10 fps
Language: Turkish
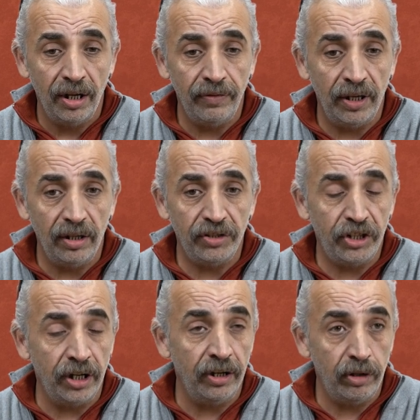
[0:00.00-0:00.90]
Ve
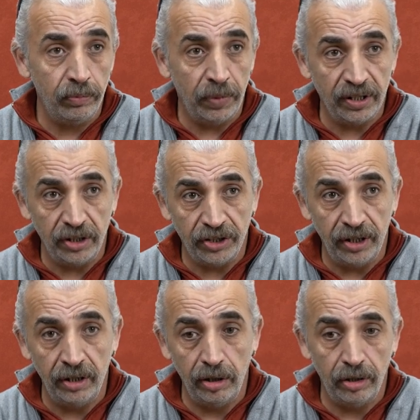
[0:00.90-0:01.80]
çene
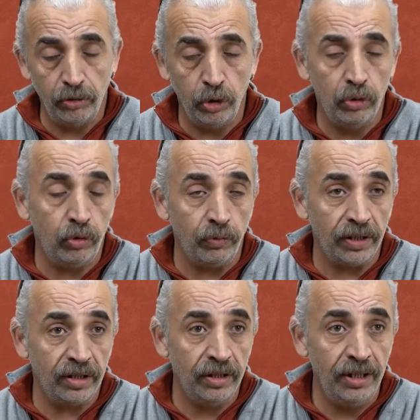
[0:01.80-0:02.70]
basınçları çok
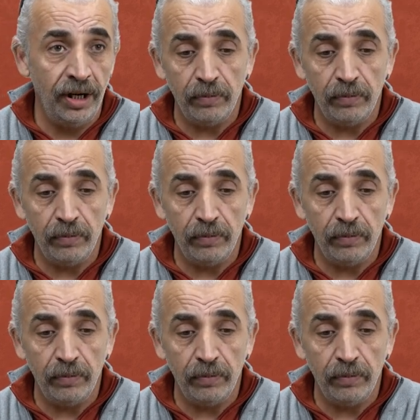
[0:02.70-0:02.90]
kuvvetlidir.